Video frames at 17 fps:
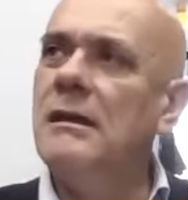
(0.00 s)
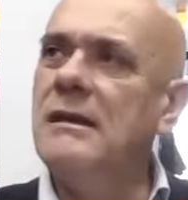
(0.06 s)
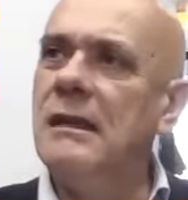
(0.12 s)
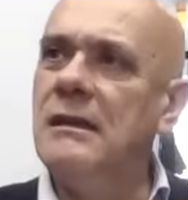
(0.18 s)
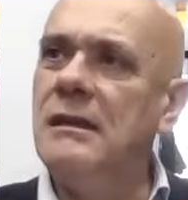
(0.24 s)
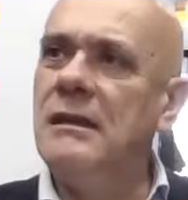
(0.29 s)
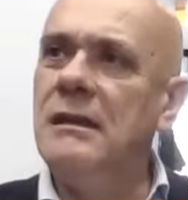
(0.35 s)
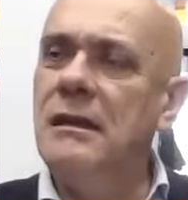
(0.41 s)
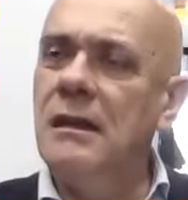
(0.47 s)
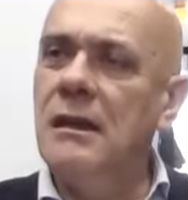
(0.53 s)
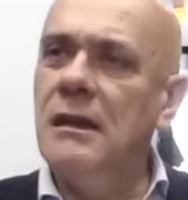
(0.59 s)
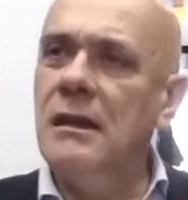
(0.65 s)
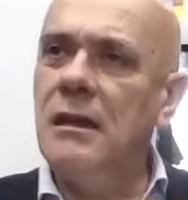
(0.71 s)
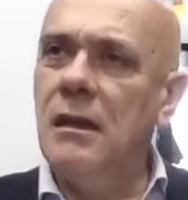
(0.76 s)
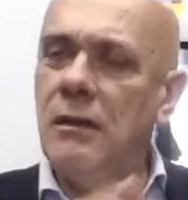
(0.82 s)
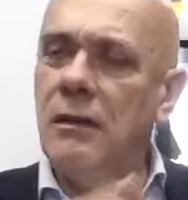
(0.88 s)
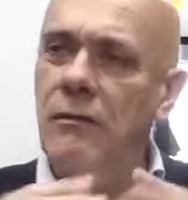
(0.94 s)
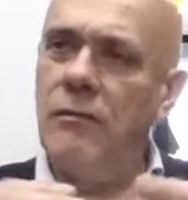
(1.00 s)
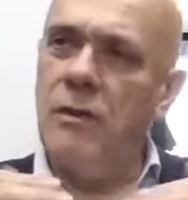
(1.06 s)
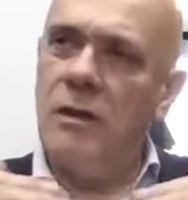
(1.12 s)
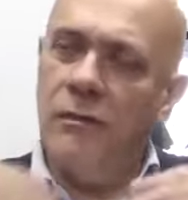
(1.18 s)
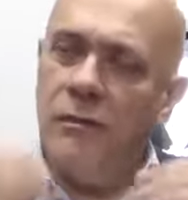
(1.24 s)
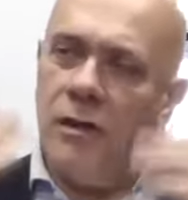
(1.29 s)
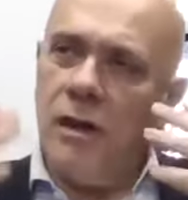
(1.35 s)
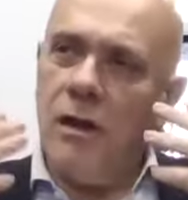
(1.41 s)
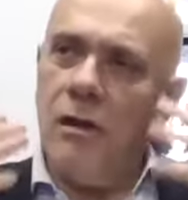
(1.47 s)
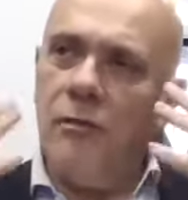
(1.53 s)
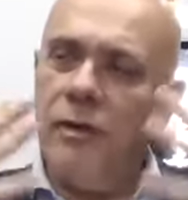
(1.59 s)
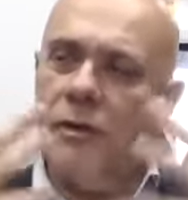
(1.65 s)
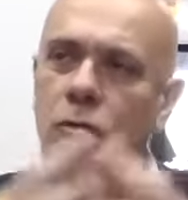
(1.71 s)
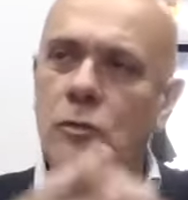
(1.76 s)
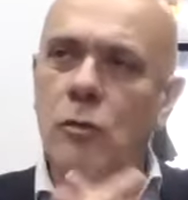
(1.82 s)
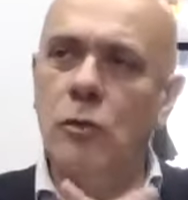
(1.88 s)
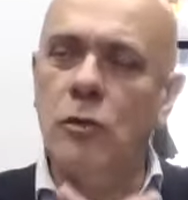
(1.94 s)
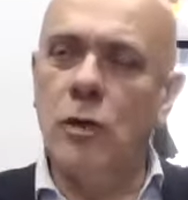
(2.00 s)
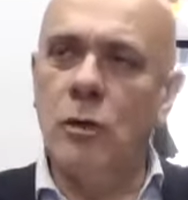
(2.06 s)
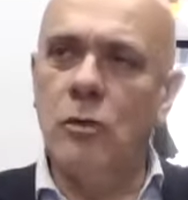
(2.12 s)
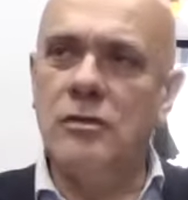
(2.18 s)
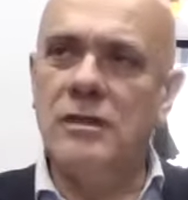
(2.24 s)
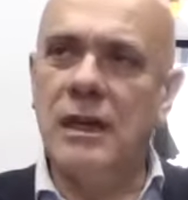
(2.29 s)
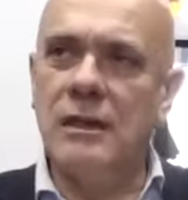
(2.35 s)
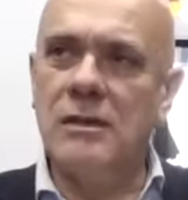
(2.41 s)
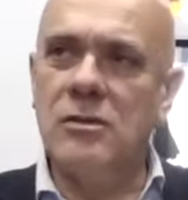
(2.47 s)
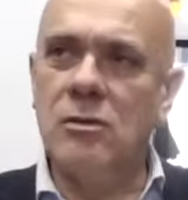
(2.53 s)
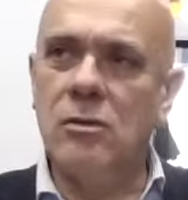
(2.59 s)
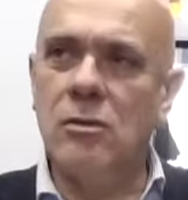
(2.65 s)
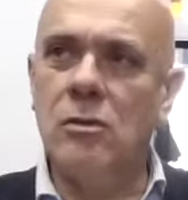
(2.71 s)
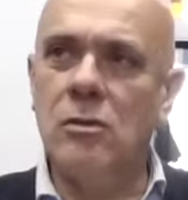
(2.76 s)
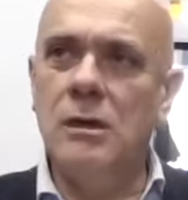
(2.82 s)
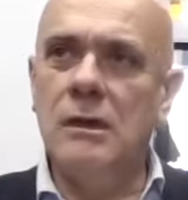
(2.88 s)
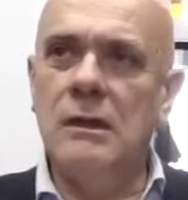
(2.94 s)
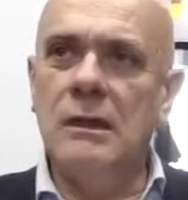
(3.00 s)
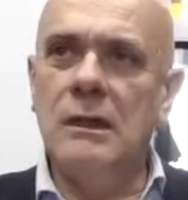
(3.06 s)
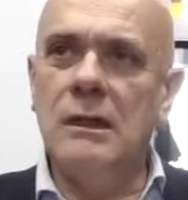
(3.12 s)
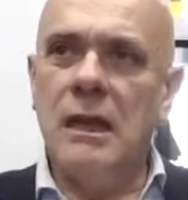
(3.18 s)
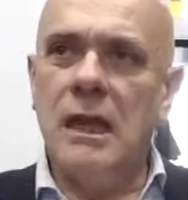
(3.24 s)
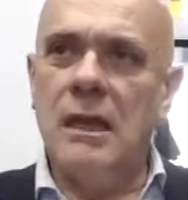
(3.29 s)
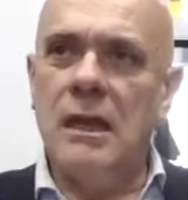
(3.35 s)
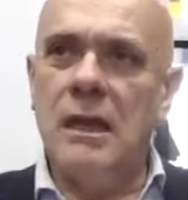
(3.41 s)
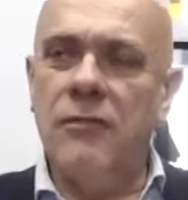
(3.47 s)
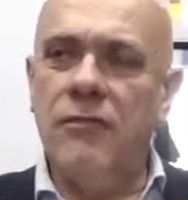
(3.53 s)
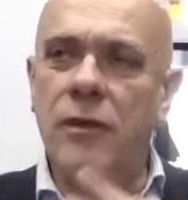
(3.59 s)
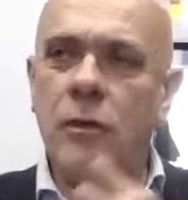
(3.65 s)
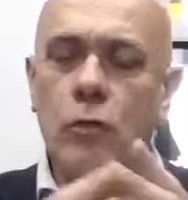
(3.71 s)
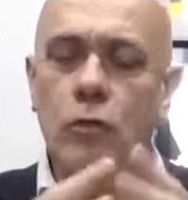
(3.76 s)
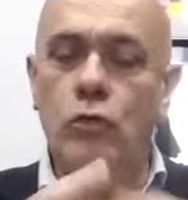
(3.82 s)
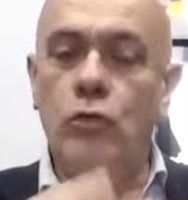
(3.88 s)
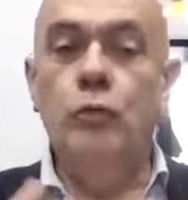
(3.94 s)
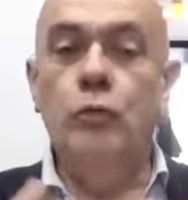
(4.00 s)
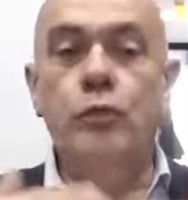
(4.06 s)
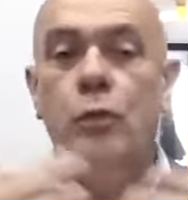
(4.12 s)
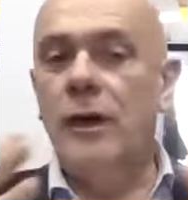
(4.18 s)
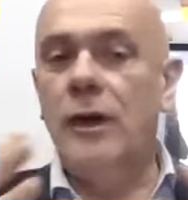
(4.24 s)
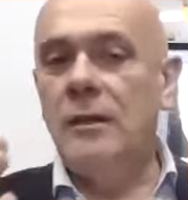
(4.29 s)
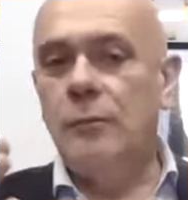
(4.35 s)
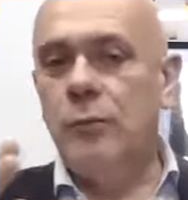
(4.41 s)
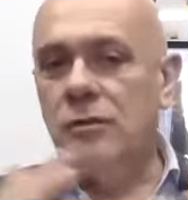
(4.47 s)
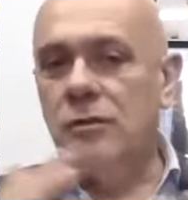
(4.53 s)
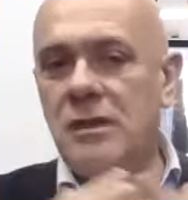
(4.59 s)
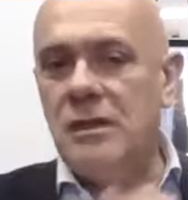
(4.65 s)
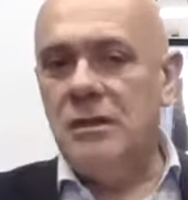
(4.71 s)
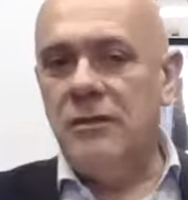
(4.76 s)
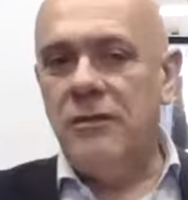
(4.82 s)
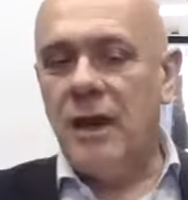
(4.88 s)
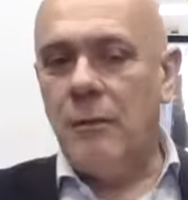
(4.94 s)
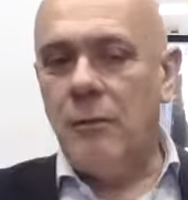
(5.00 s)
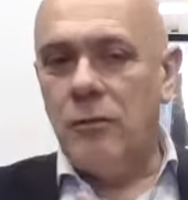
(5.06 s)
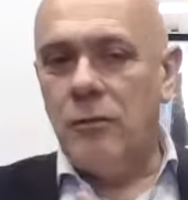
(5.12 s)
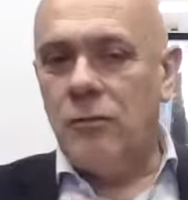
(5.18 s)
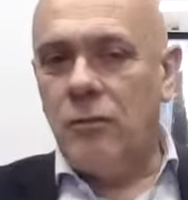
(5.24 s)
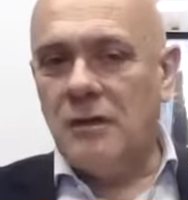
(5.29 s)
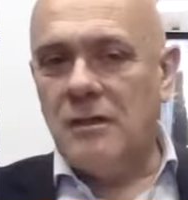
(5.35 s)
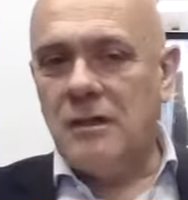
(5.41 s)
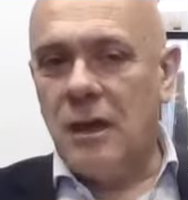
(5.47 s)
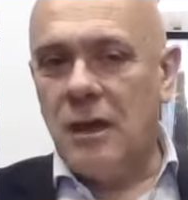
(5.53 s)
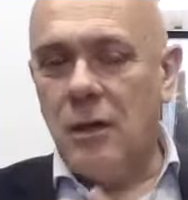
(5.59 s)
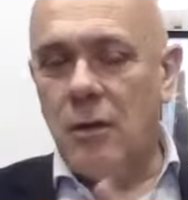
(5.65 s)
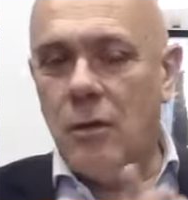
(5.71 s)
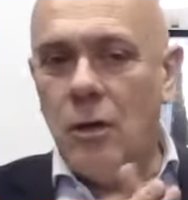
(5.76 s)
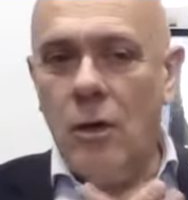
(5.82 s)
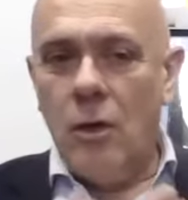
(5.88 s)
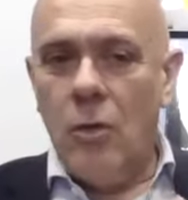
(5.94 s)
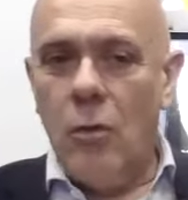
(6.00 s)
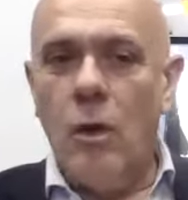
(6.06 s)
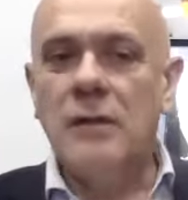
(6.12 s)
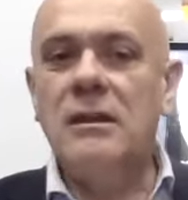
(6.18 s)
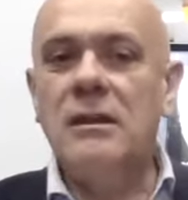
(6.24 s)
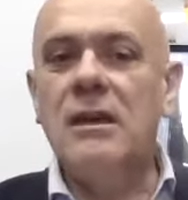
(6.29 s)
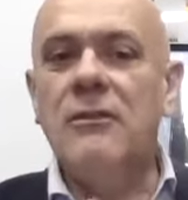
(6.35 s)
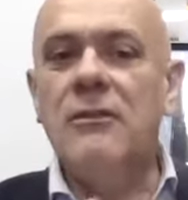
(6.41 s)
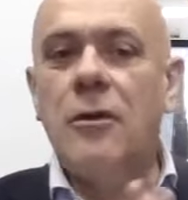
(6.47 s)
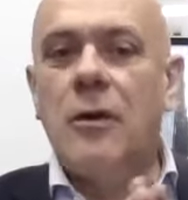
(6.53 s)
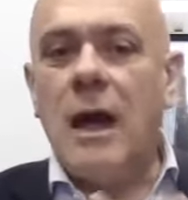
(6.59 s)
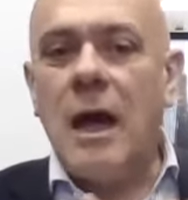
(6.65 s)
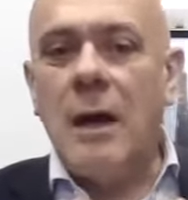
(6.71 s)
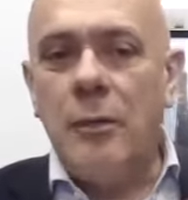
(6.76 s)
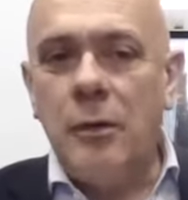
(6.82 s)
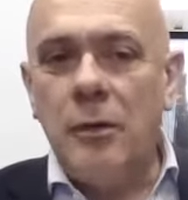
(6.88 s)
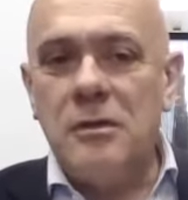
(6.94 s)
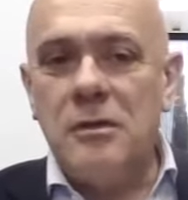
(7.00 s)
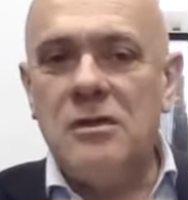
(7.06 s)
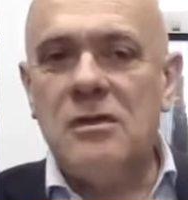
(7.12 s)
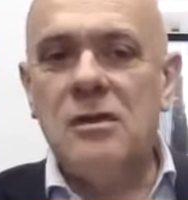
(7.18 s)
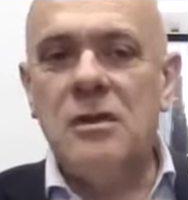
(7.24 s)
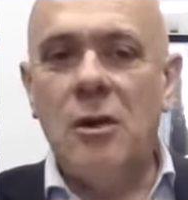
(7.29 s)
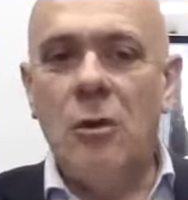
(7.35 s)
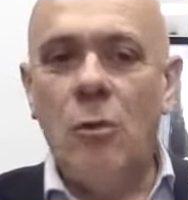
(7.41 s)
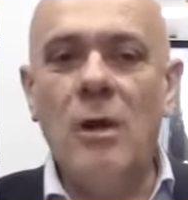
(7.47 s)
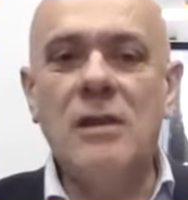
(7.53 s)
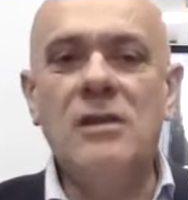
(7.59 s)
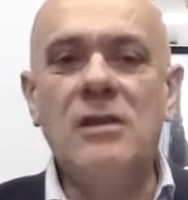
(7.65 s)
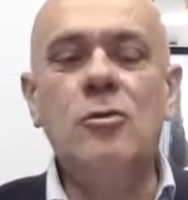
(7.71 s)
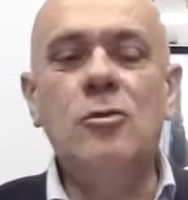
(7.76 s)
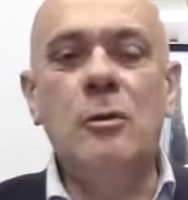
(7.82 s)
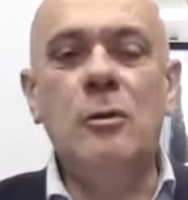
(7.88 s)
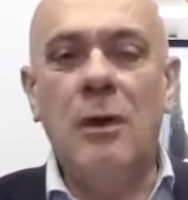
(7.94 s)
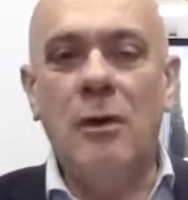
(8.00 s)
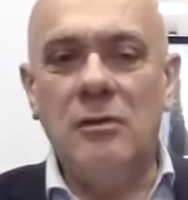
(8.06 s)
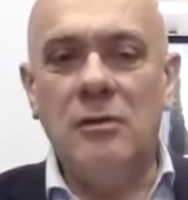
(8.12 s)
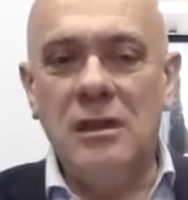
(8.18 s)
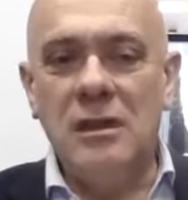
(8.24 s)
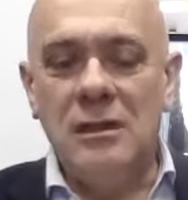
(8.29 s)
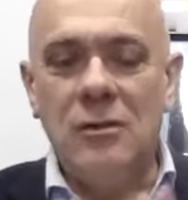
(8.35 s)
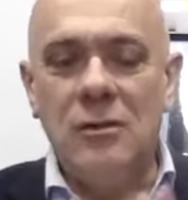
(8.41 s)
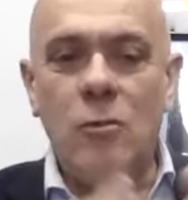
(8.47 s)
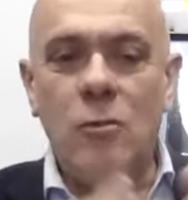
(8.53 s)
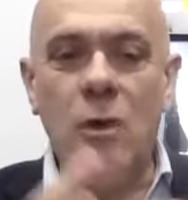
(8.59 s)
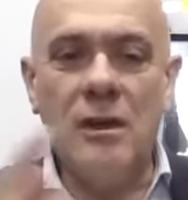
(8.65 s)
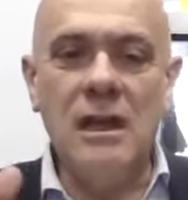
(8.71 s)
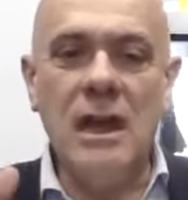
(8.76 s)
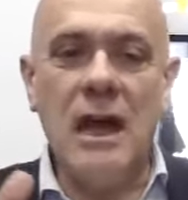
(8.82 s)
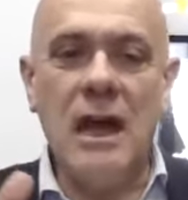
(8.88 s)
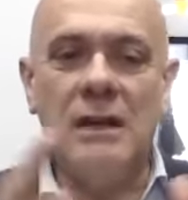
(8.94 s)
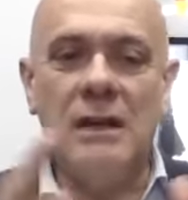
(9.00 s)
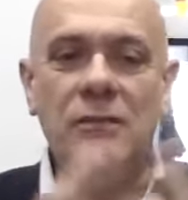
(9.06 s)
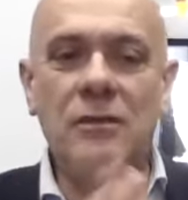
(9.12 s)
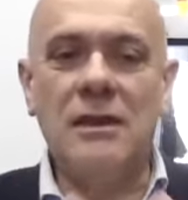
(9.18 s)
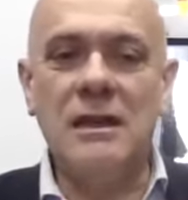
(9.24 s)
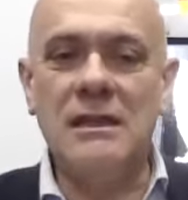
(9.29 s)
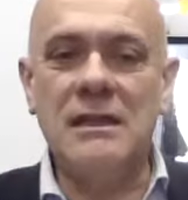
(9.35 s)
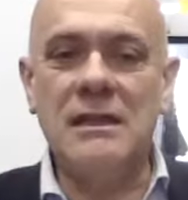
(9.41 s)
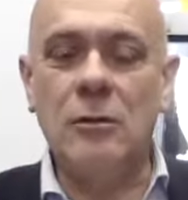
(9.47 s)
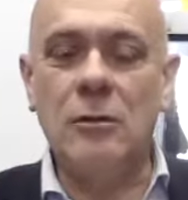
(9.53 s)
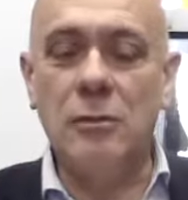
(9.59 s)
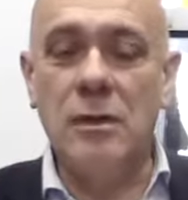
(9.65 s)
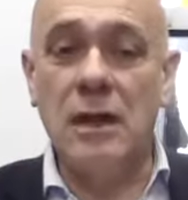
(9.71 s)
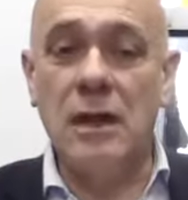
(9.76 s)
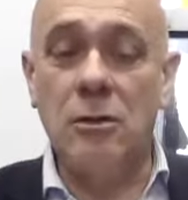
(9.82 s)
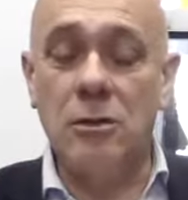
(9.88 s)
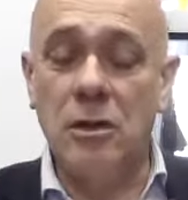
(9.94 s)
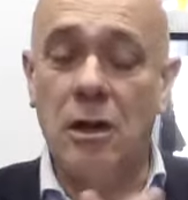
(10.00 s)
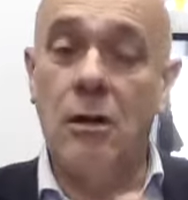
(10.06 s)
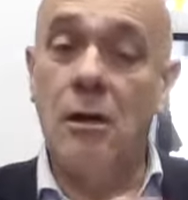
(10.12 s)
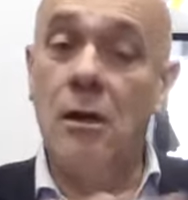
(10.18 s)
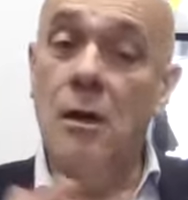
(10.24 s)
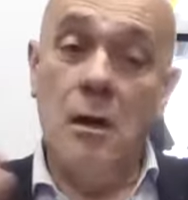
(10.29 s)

cette idée qui, vient en fait du monde anglo-saxon et qui fait que tout pourrait être positivable. Tu vois, c'est euh, whatever happens, what's good about it. Quoi qu'il arrive, qu'est-ce qu'il y a de bien là-dedans